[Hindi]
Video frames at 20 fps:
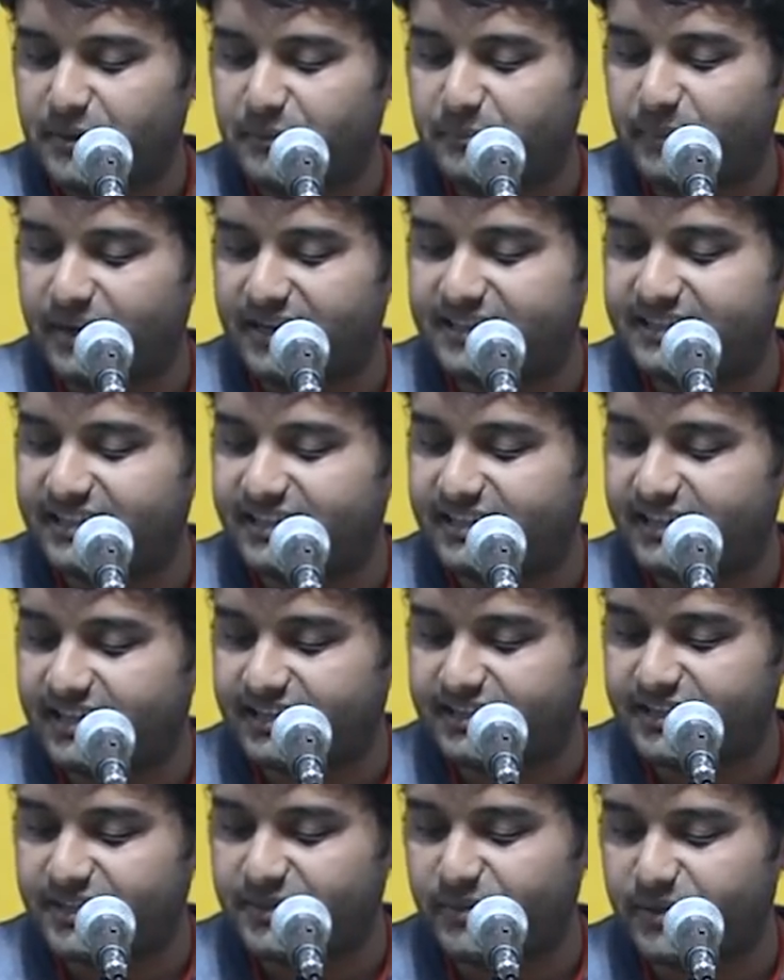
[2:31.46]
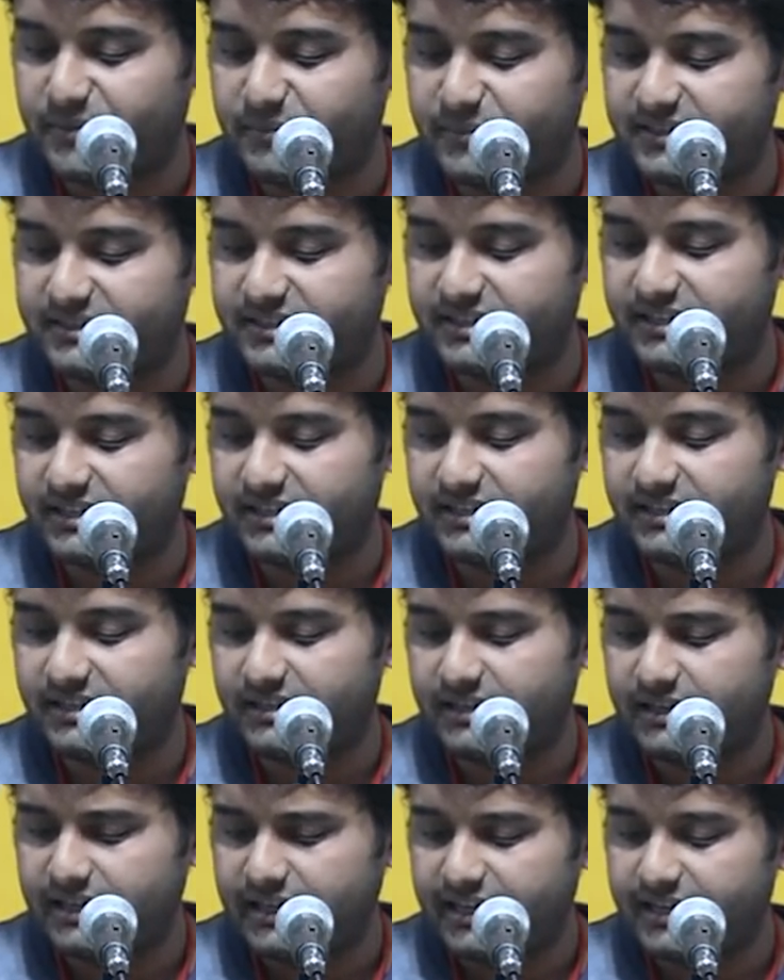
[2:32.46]
बातें क्या थी मन में तेरे
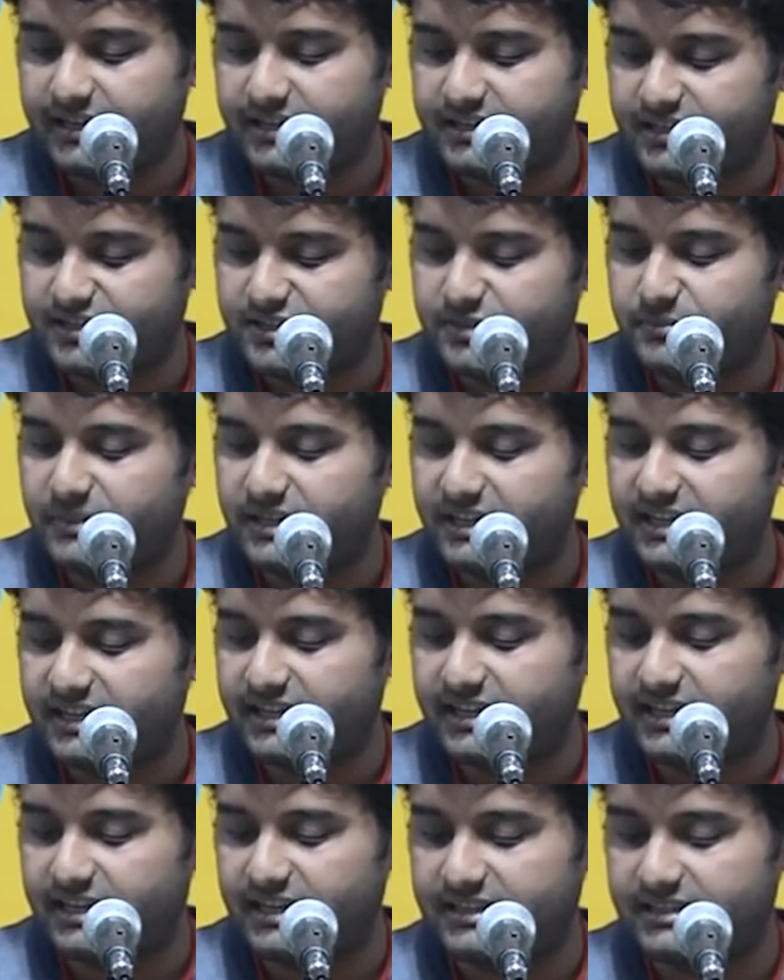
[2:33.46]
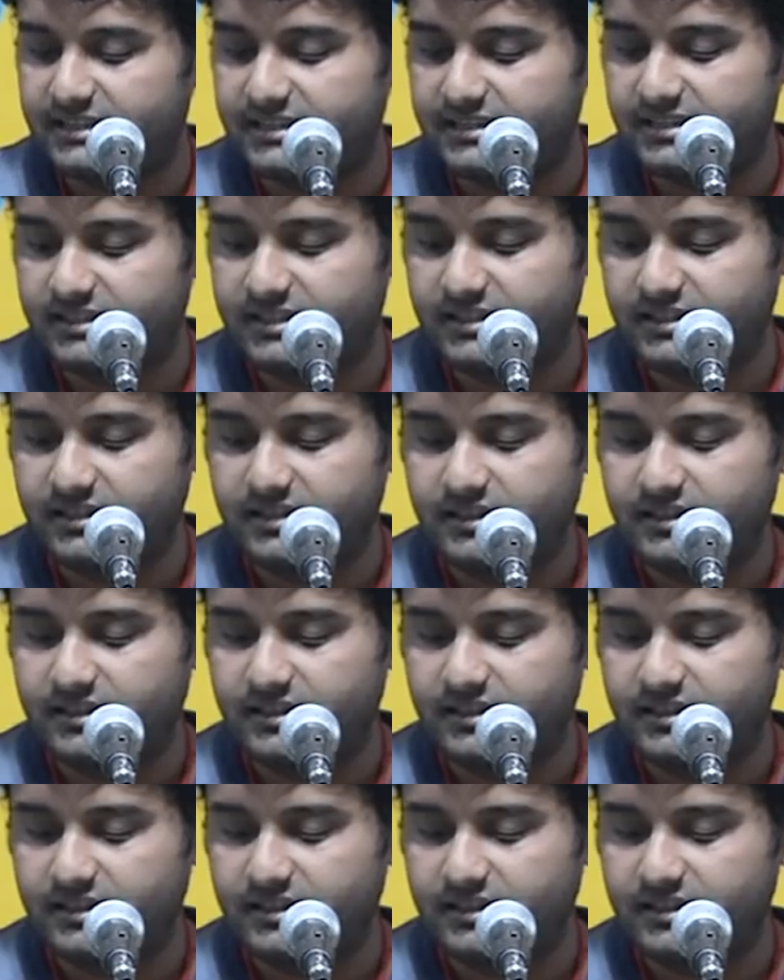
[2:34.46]
एक खत में लिख के लाती थी